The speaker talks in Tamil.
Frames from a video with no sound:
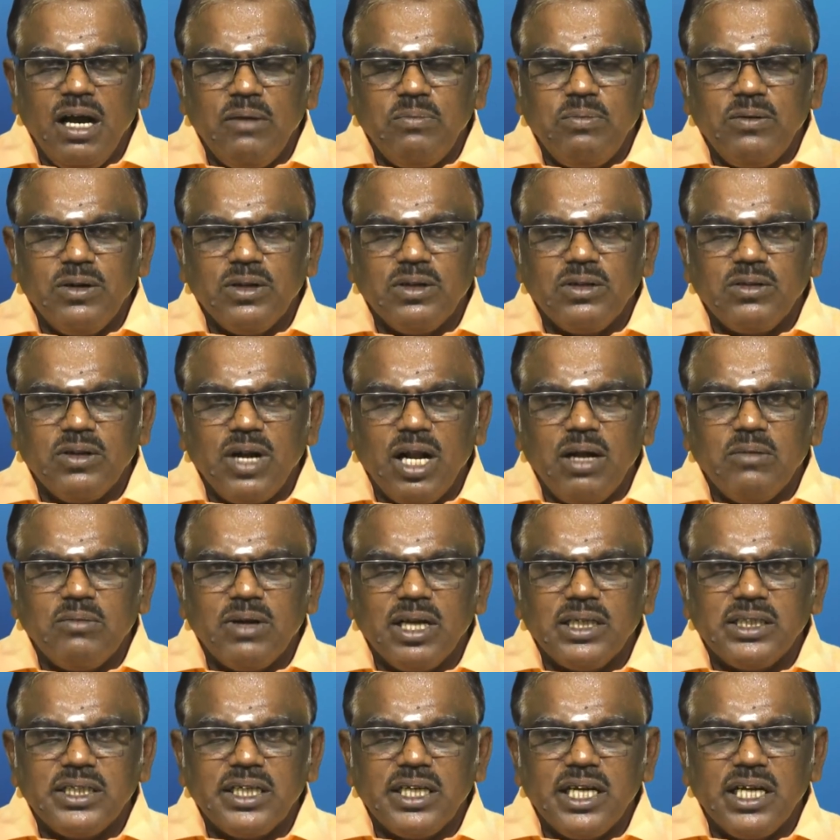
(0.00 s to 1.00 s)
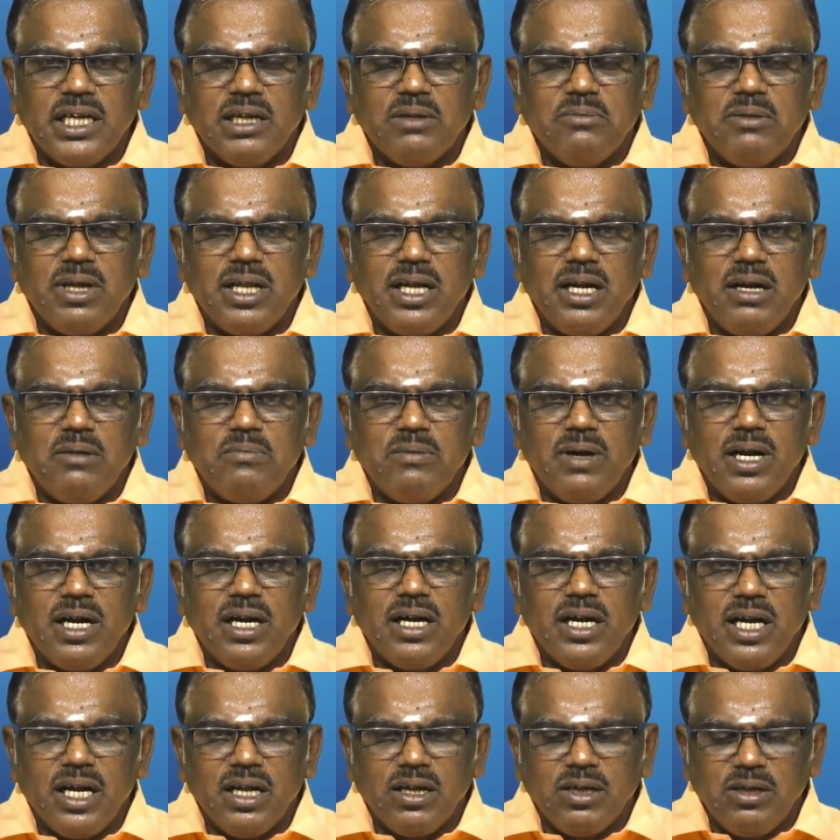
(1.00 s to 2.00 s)
அப்பொழுது துலாம் ராசிக்கு என்ன மாதிரியான
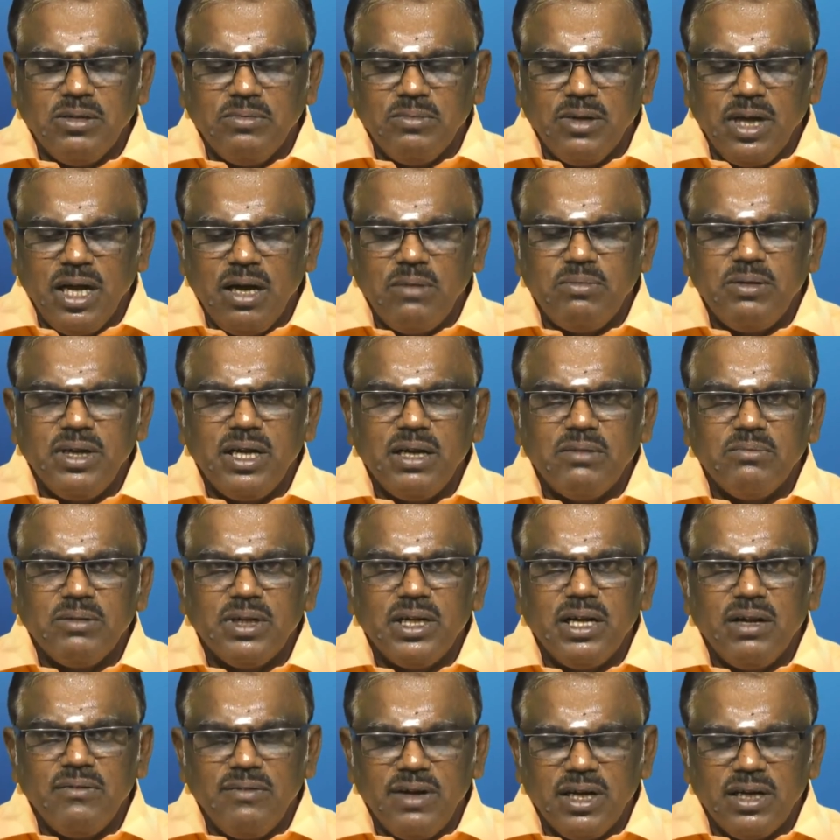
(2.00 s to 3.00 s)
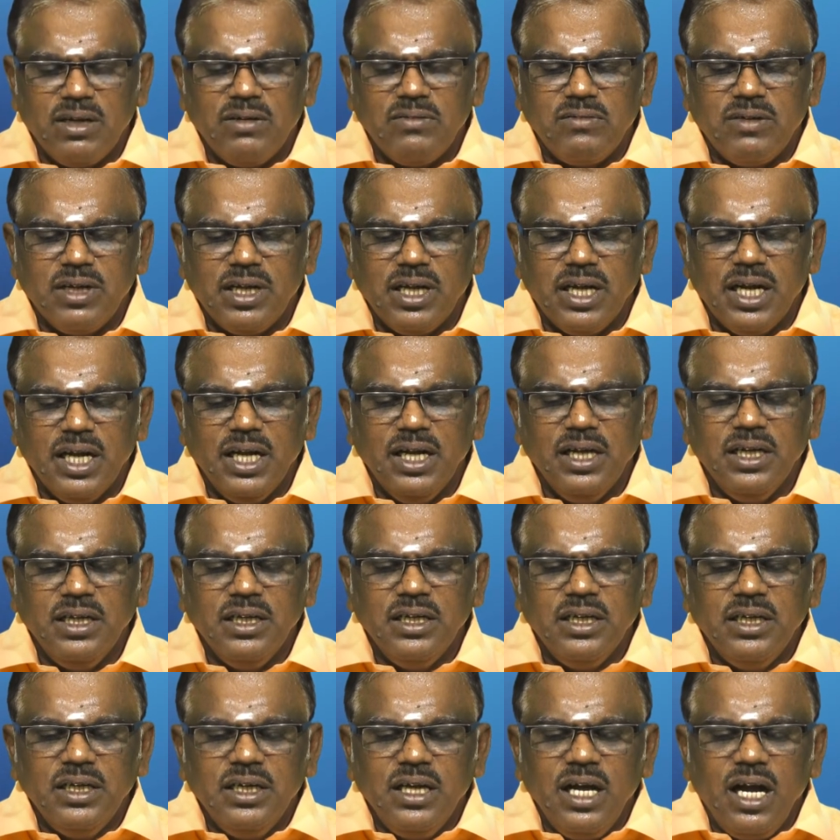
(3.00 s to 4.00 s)
பலன் நடக்கும் அப்படி என்பதை நான் விளக்கம் கொடுக்குறேன்
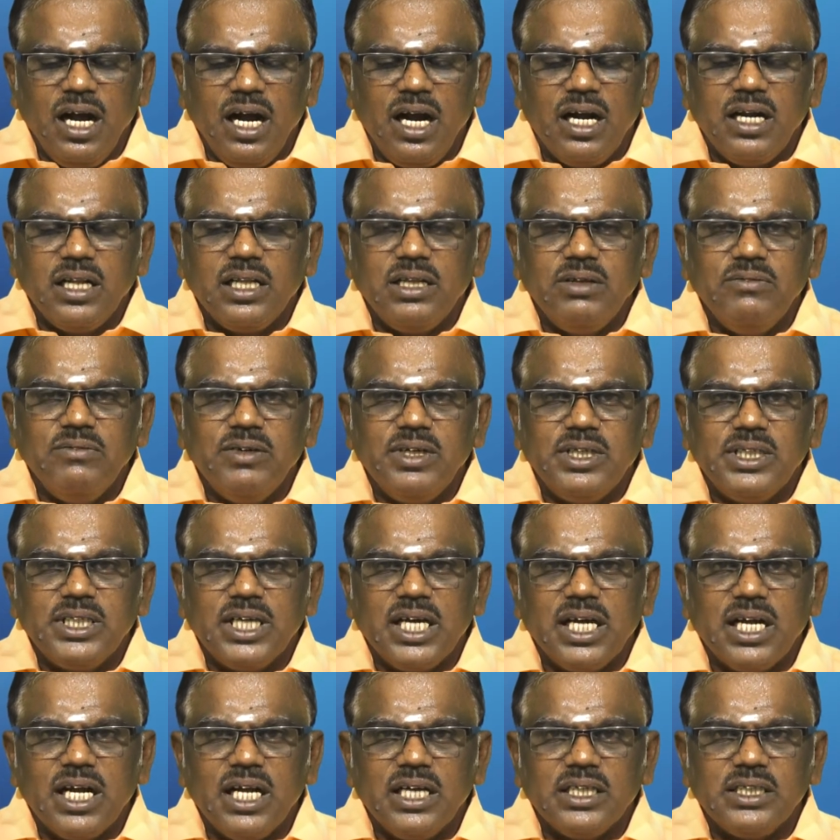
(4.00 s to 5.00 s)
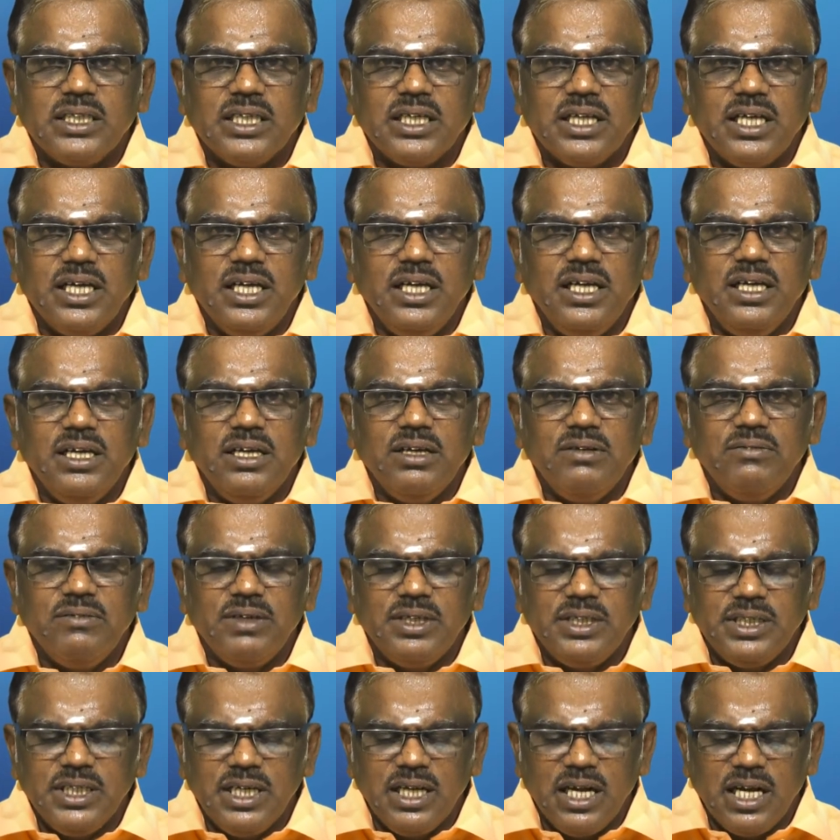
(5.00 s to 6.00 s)
அடுத்து விருச்சிக ராசிக்கு
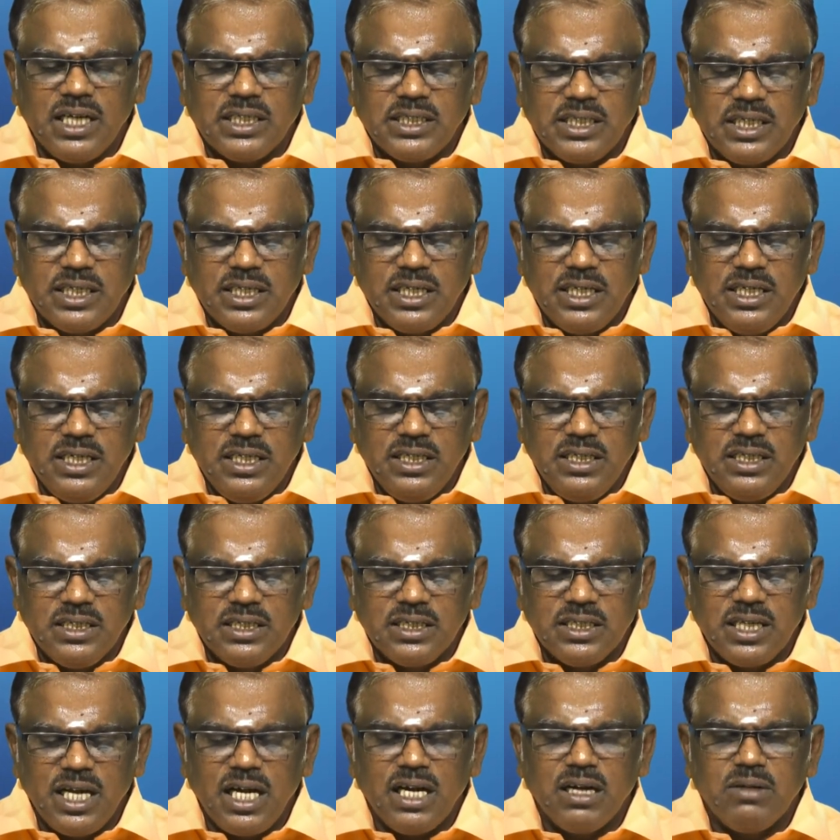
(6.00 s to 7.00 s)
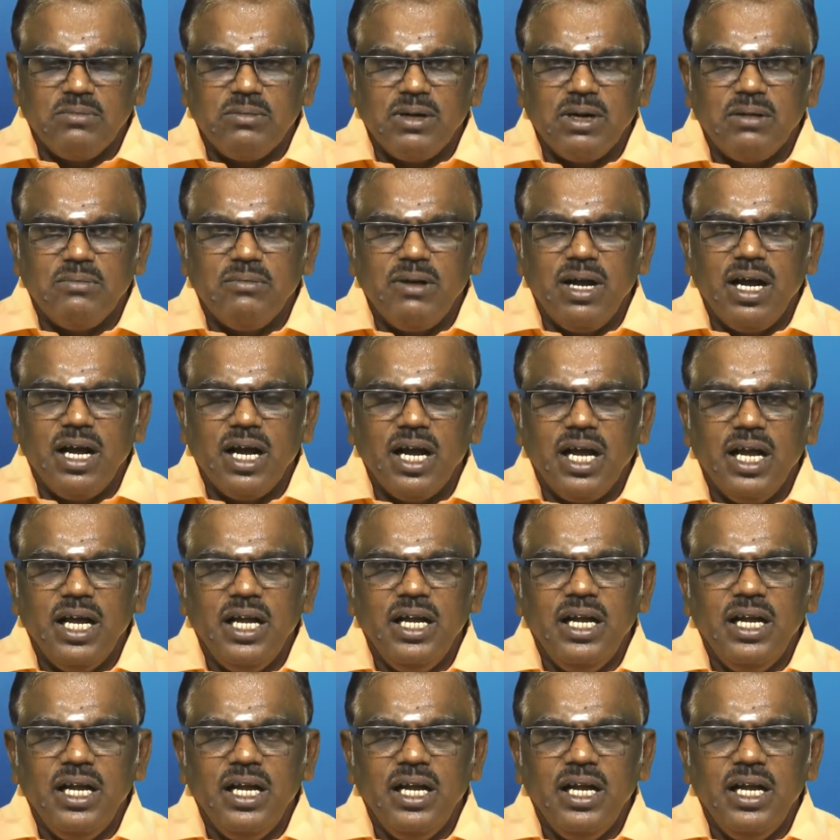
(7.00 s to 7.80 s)
விருச்சிக ராசிக்கு ஸ்தானபலமாக